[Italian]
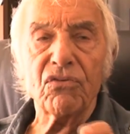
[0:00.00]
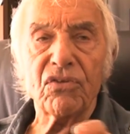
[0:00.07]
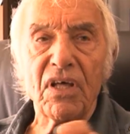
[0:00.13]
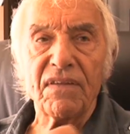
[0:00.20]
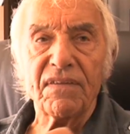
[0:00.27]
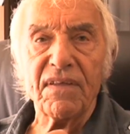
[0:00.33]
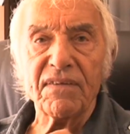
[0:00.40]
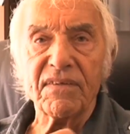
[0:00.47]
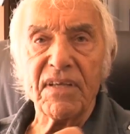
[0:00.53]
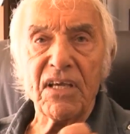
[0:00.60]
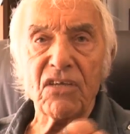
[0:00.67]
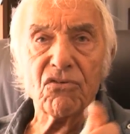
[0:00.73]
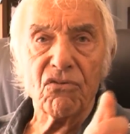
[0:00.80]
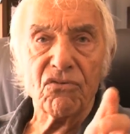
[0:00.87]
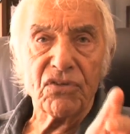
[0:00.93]

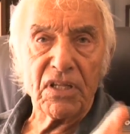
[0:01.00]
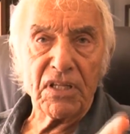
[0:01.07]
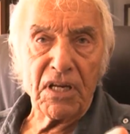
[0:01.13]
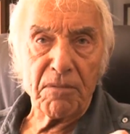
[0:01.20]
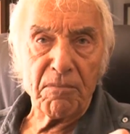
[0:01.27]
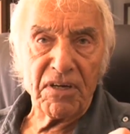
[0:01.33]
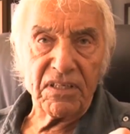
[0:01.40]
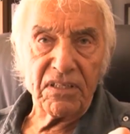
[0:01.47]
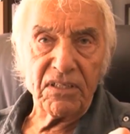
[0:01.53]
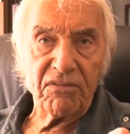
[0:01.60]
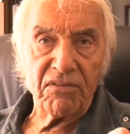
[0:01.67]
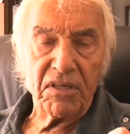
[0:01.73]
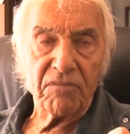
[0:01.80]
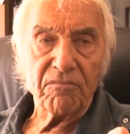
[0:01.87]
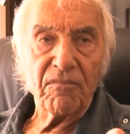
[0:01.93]
86 sono stato alle
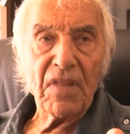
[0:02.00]
Maldive,